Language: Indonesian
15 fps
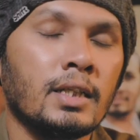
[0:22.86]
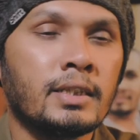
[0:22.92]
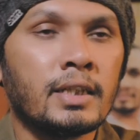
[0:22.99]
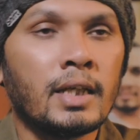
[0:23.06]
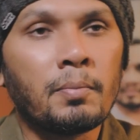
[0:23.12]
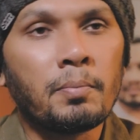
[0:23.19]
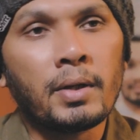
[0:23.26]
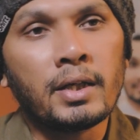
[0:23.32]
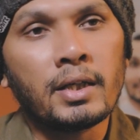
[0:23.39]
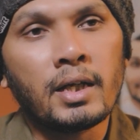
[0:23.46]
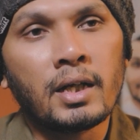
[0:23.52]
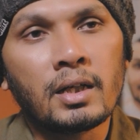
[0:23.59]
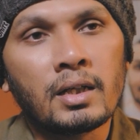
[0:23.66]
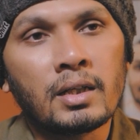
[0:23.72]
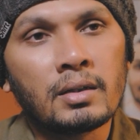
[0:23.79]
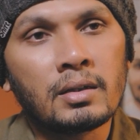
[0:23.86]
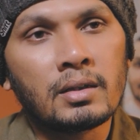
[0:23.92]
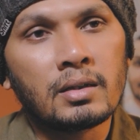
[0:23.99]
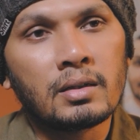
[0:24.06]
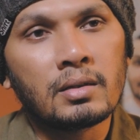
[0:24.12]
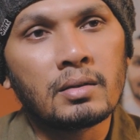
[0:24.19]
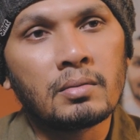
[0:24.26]
Siapa yang
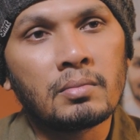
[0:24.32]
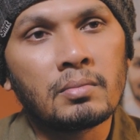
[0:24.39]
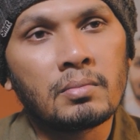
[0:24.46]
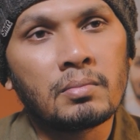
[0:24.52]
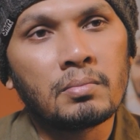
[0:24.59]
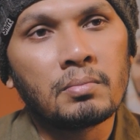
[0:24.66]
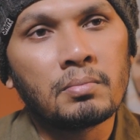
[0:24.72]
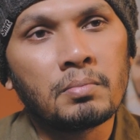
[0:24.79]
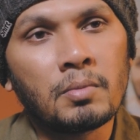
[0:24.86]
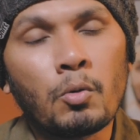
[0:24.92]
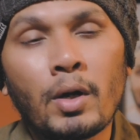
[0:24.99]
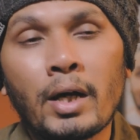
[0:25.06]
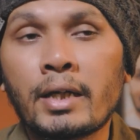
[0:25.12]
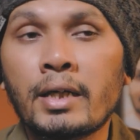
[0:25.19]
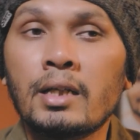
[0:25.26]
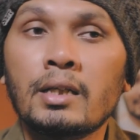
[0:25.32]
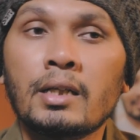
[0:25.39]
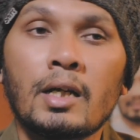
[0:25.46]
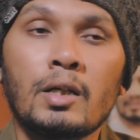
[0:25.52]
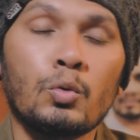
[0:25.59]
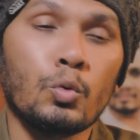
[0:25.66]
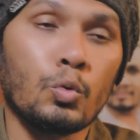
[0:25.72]

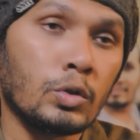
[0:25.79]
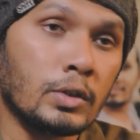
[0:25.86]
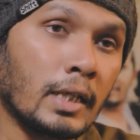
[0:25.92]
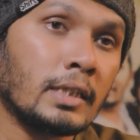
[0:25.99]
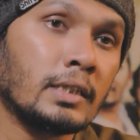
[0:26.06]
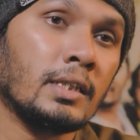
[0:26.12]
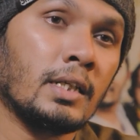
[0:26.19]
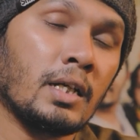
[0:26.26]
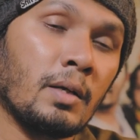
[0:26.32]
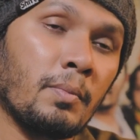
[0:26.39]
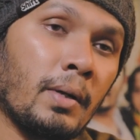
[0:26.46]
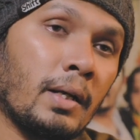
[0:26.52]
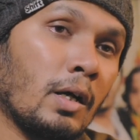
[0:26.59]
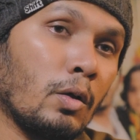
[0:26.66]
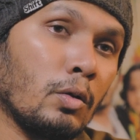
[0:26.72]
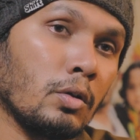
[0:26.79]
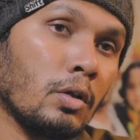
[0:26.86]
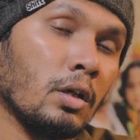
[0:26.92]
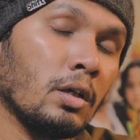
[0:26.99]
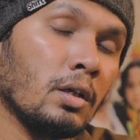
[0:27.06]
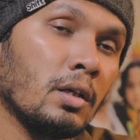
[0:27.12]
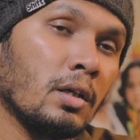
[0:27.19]
mewakilkan urusannya kepada
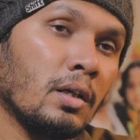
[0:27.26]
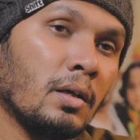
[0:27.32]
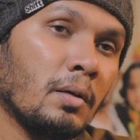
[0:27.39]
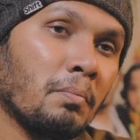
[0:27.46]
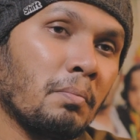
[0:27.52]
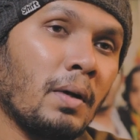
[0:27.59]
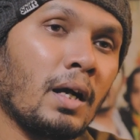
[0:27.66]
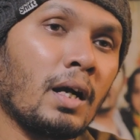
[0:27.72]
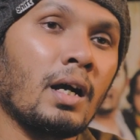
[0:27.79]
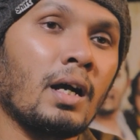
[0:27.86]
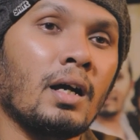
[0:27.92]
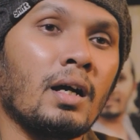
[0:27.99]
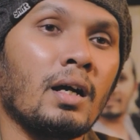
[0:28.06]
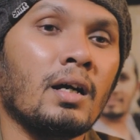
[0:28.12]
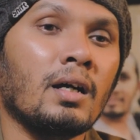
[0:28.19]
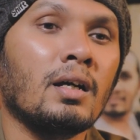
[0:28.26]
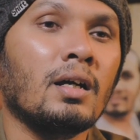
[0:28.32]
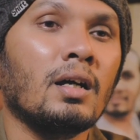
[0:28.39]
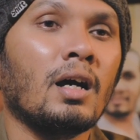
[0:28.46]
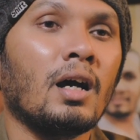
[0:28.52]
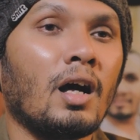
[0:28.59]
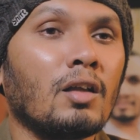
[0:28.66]
Allah, maka
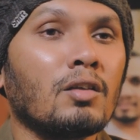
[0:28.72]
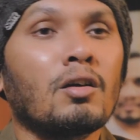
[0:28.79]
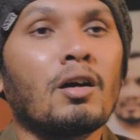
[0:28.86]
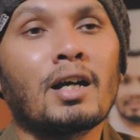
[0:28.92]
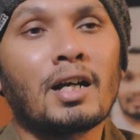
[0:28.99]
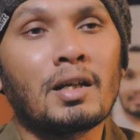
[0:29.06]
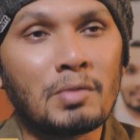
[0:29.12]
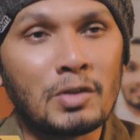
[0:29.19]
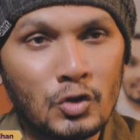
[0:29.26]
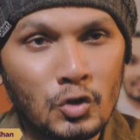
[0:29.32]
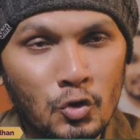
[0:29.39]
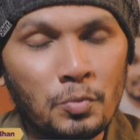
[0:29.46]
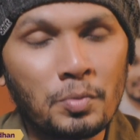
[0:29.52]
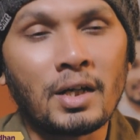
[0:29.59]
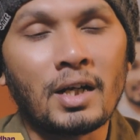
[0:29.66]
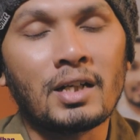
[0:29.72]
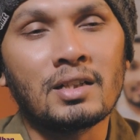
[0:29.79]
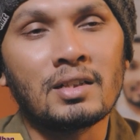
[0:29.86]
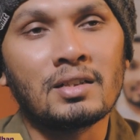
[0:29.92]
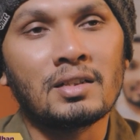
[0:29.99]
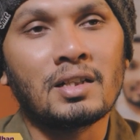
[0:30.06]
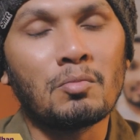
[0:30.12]
Allah akan
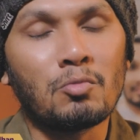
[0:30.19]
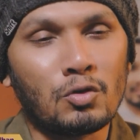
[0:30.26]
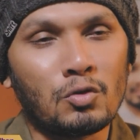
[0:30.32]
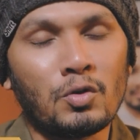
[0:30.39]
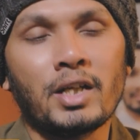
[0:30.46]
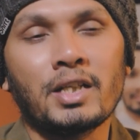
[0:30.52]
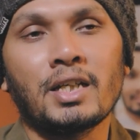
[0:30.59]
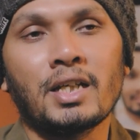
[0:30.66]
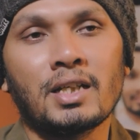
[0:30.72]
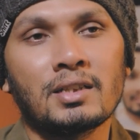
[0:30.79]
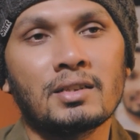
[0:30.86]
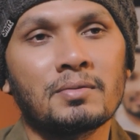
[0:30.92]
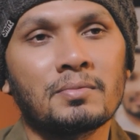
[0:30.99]
mencukupkan kebutuhannya.